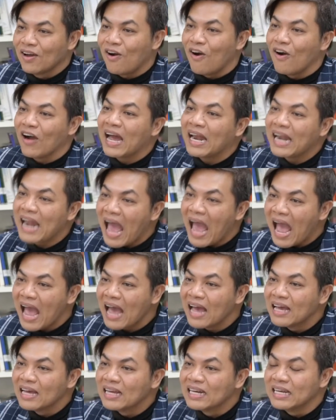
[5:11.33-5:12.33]
ของคณะ
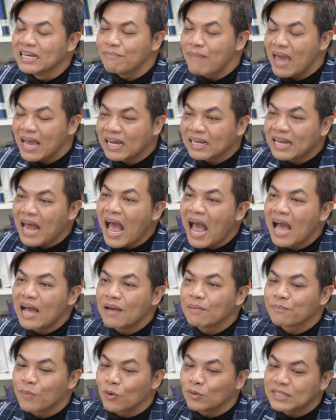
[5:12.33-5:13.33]
หรือแม้กระทั่ง
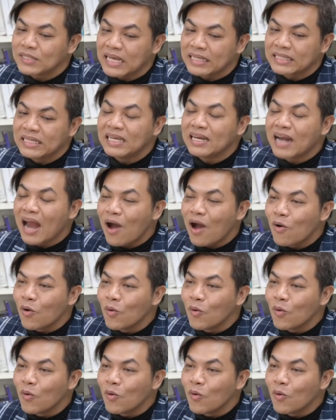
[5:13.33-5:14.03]
โปรเจกต์ที่เรา